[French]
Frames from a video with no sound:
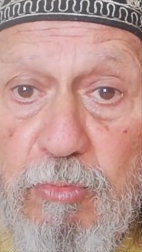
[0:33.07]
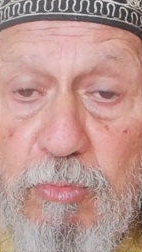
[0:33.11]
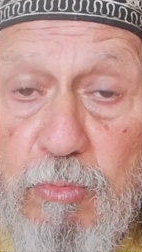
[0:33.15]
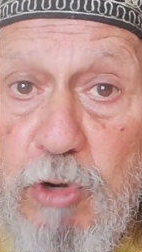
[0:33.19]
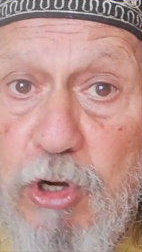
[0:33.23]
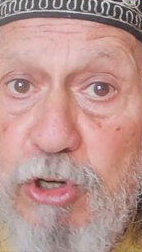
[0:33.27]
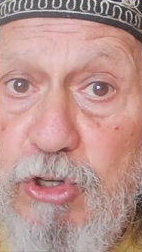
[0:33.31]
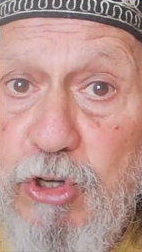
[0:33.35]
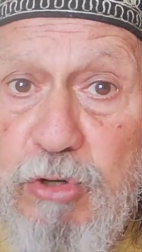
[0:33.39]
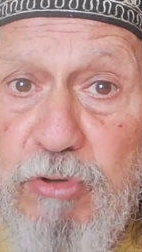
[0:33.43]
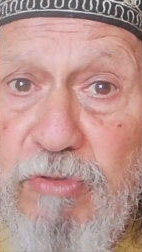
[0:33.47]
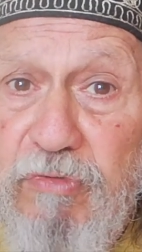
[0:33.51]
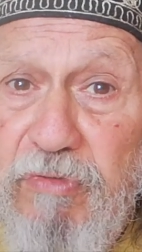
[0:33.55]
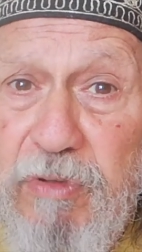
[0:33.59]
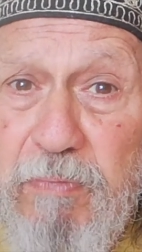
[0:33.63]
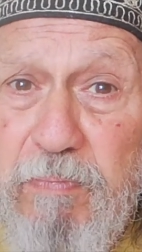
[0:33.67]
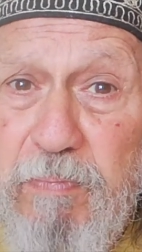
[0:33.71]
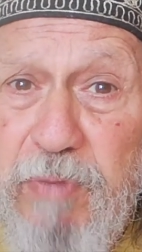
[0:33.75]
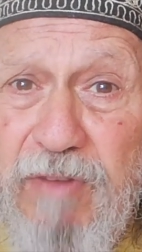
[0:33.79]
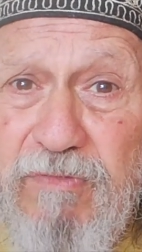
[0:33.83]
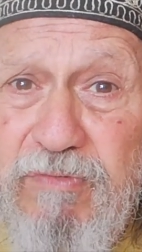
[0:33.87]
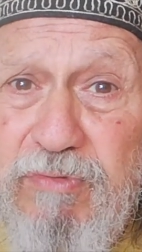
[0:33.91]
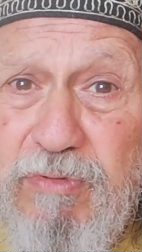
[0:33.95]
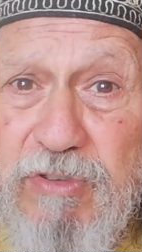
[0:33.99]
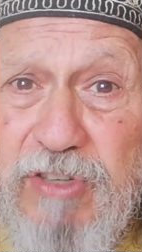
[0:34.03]
Moi, je ne vais
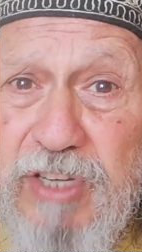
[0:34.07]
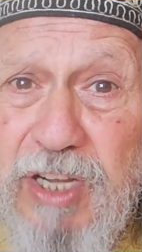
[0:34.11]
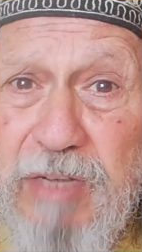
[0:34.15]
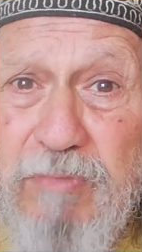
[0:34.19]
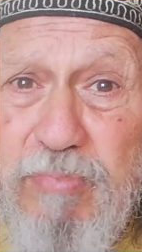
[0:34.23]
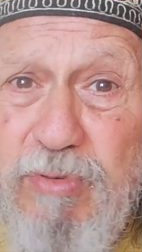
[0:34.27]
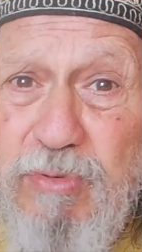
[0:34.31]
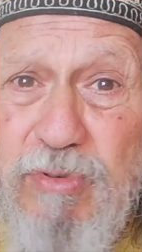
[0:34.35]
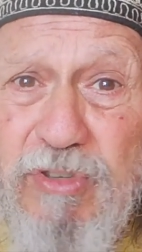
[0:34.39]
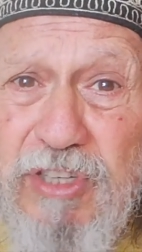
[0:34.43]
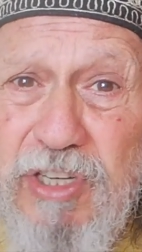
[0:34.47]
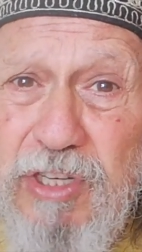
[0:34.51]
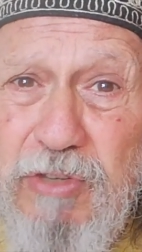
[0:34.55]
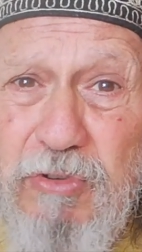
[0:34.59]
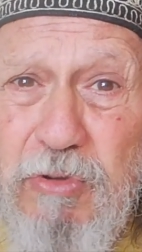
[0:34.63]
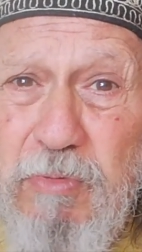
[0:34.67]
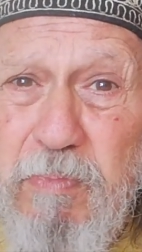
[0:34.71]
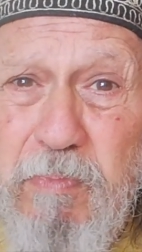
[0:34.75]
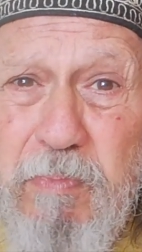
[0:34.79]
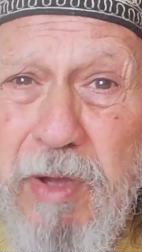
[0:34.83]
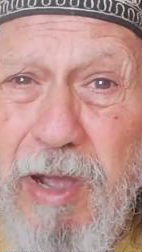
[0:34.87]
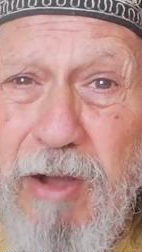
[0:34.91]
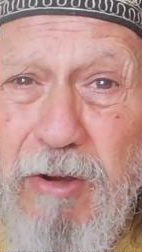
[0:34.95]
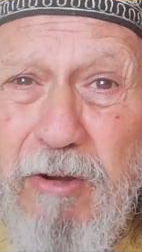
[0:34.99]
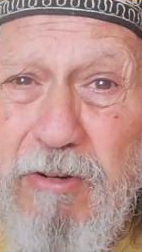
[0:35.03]
pas vous abuser de
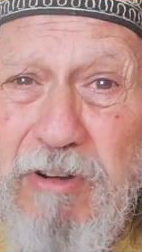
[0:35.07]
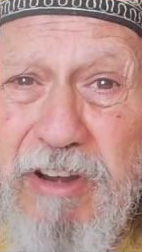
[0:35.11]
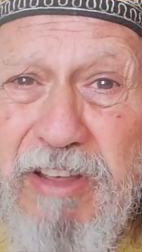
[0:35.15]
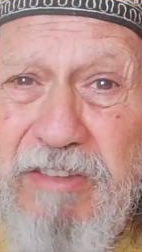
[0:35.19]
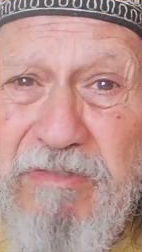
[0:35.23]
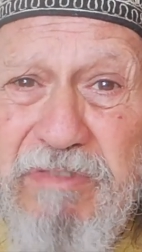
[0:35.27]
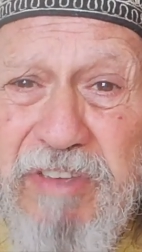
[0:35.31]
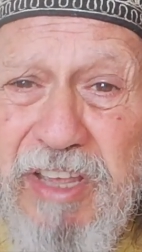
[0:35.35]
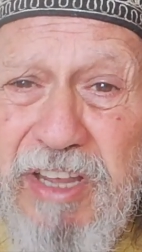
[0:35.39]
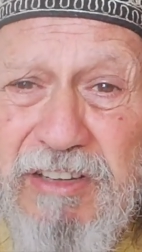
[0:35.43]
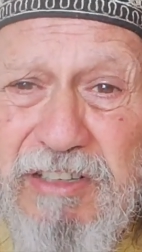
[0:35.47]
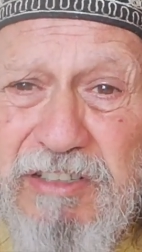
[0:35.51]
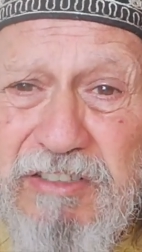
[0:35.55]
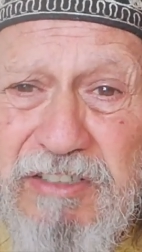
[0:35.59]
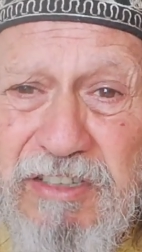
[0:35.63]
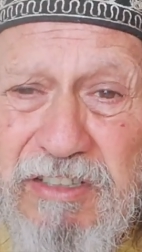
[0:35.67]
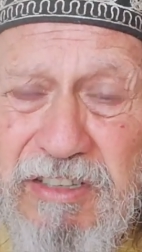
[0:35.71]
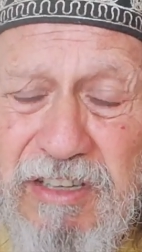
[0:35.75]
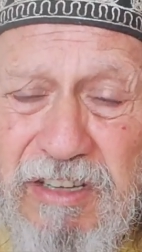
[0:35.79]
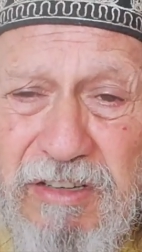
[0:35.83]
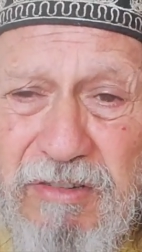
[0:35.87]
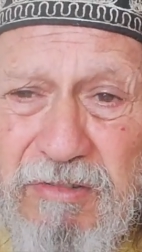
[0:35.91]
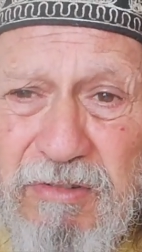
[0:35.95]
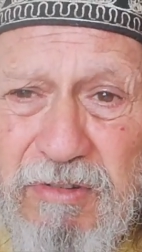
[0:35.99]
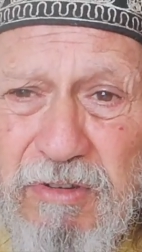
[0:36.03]
paroles
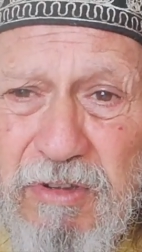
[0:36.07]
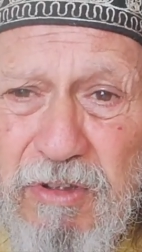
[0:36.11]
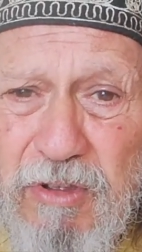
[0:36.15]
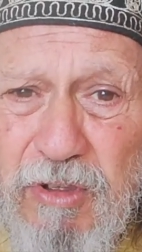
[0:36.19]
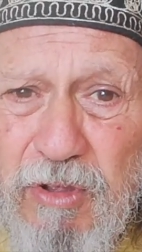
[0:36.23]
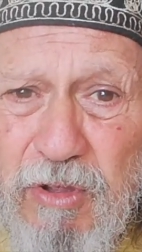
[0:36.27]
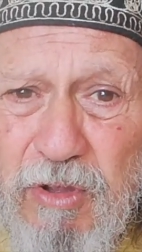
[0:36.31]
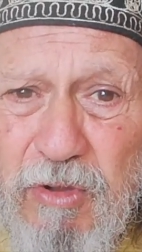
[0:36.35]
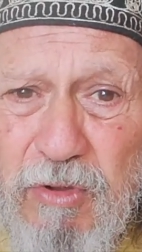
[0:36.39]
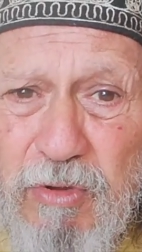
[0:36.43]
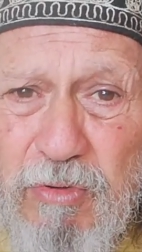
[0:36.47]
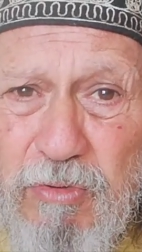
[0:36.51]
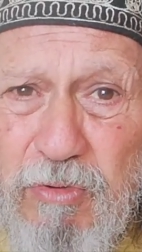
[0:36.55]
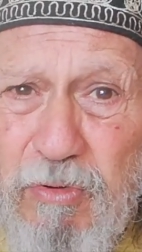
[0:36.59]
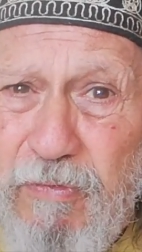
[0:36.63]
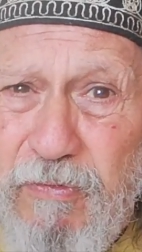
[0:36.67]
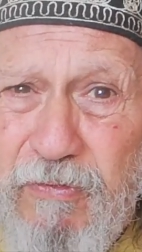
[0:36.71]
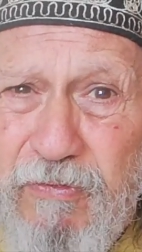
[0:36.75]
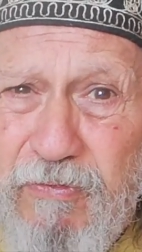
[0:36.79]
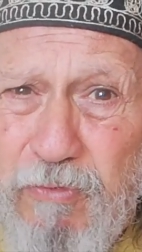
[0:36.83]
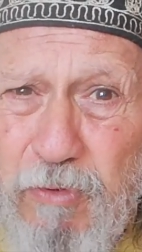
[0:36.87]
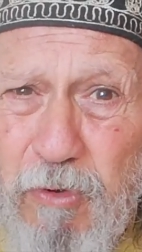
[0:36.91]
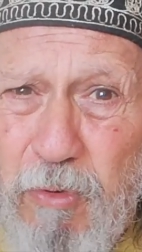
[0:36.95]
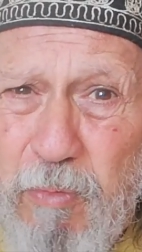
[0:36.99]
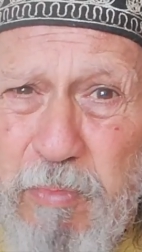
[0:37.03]
inversées, de,
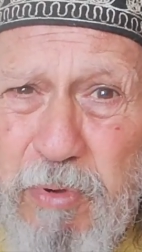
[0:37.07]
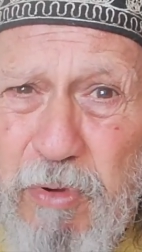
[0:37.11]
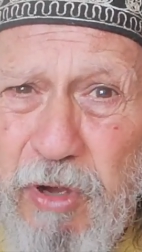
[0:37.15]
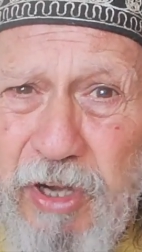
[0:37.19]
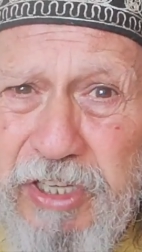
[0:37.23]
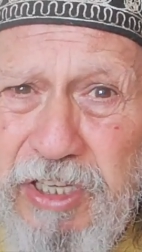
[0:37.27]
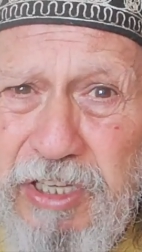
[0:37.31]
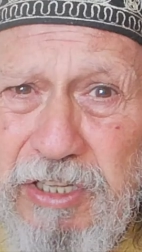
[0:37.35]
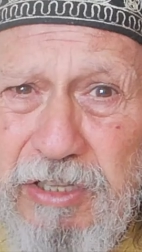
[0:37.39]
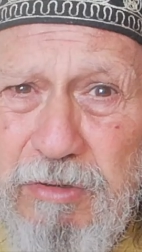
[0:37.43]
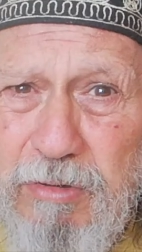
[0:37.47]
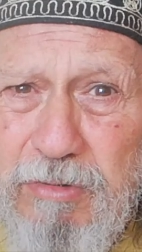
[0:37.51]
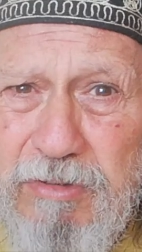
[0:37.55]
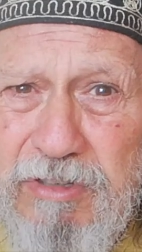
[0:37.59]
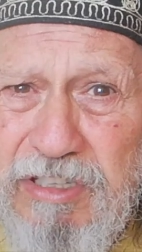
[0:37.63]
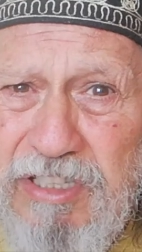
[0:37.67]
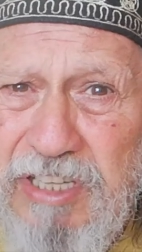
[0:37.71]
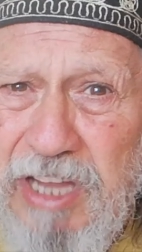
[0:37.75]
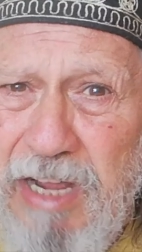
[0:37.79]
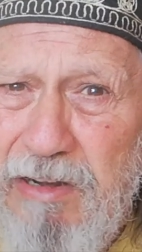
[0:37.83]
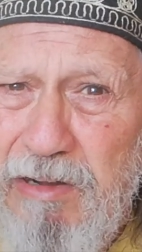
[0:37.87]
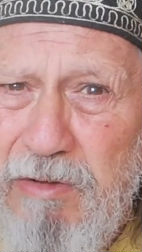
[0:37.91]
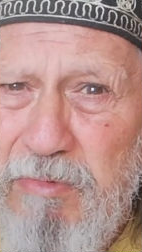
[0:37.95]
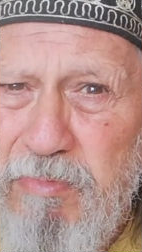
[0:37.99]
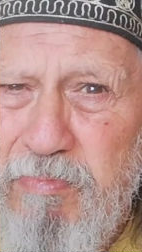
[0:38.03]
fourberies, de
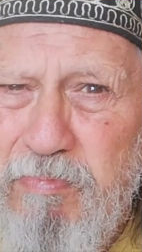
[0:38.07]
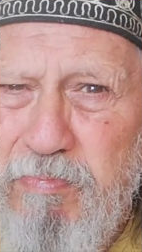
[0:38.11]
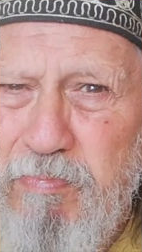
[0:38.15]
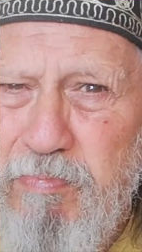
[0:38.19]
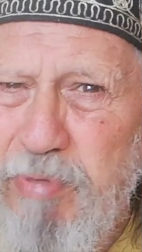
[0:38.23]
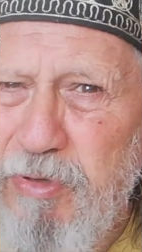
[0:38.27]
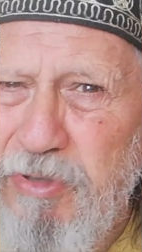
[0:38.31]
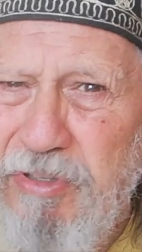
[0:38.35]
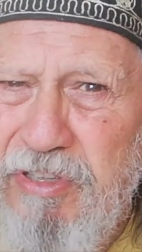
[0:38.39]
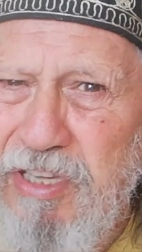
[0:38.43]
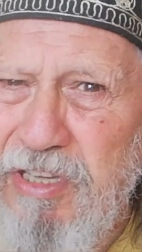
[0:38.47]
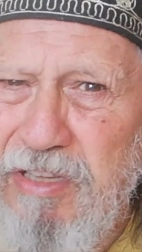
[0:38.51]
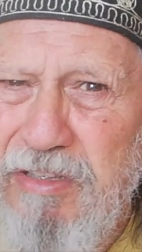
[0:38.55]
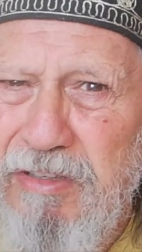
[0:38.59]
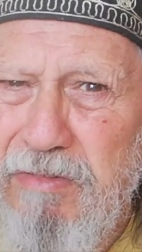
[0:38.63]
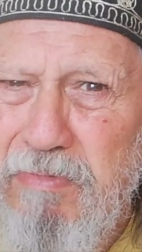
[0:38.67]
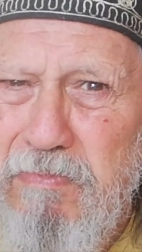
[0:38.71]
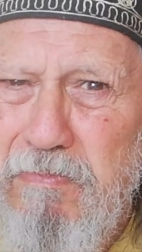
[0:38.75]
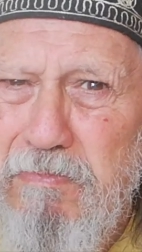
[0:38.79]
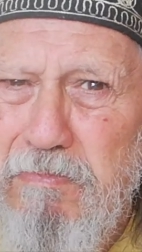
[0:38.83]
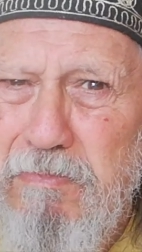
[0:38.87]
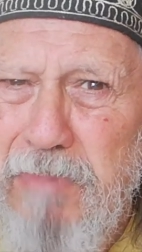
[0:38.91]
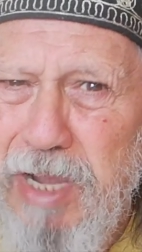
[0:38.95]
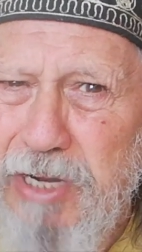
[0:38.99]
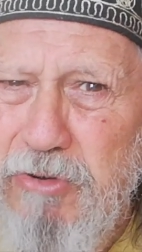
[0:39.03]
sales petites
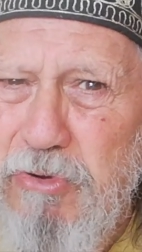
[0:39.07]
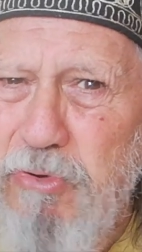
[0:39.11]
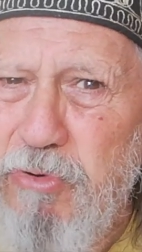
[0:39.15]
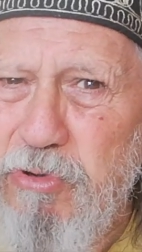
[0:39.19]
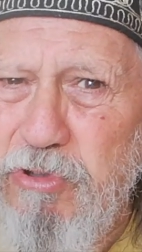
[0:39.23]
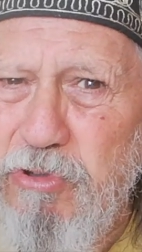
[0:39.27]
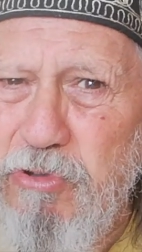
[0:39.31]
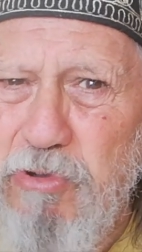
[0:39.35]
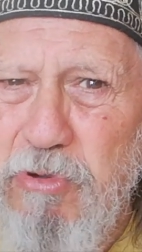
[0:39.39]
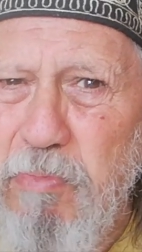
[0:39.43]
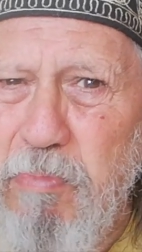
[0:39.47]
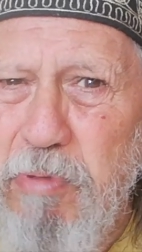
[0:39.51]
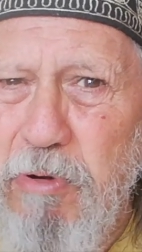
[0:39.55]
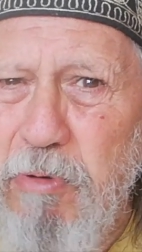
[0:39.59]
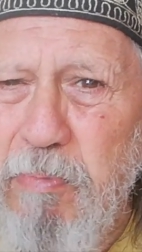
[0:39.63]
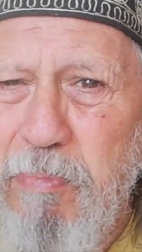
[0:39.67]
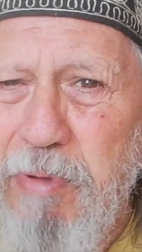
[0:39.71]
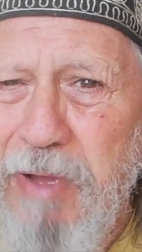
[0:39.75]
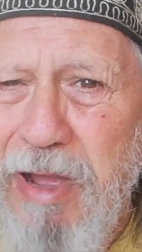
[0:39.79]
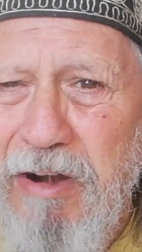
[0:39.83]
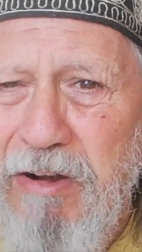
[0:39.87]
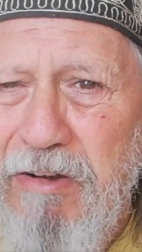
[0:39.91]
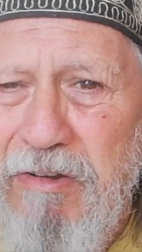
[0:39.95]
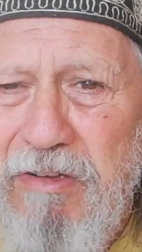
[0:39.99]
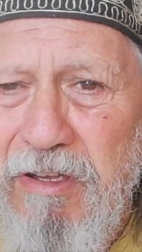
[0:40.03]
magouilles de beau
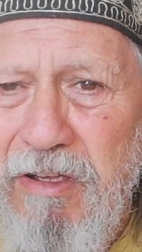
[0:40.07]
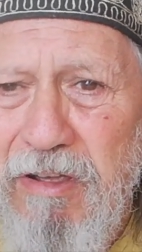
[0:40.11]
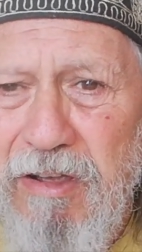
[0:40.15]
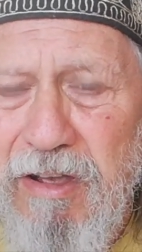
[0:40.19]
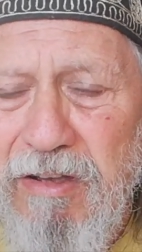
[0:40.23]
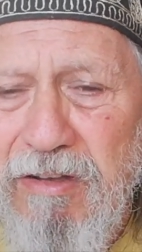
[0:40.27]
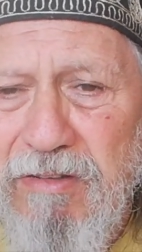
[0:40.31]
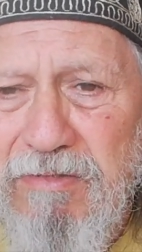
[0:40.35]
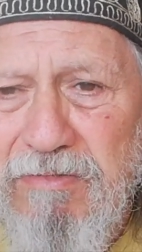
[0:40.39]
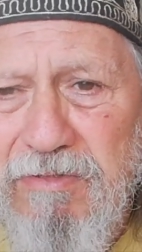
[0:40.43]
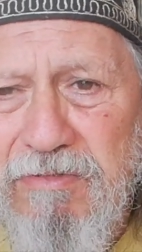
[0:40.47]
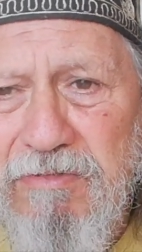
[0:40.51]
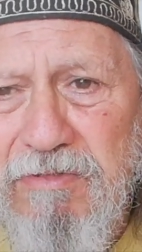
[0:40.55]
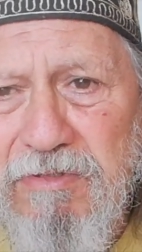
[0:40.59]
parleurs.